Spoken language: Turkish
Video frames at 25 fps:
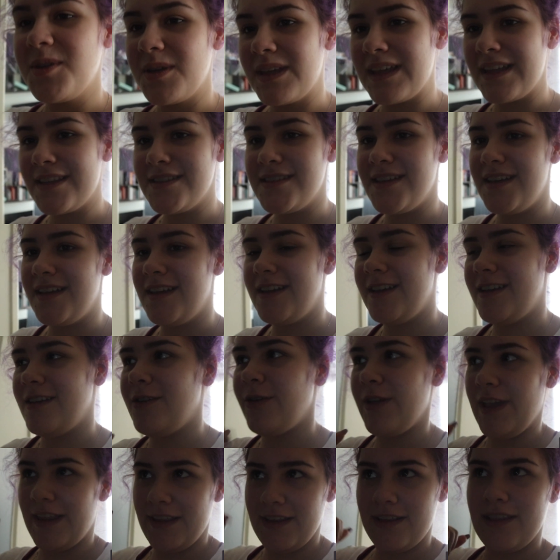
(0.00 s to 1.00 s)
Dün gece
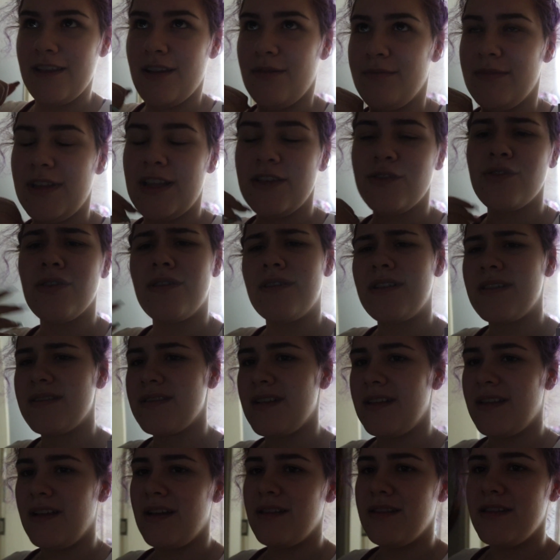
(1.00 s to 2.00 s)
o yediklerimden sonra
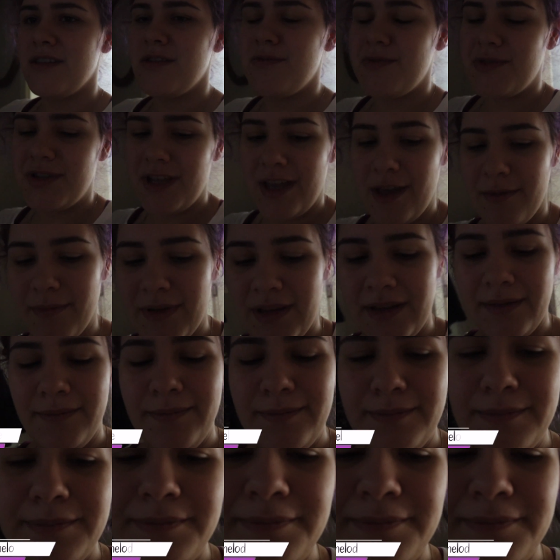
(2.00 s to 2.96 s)
zaten hiçbir şey yemedim.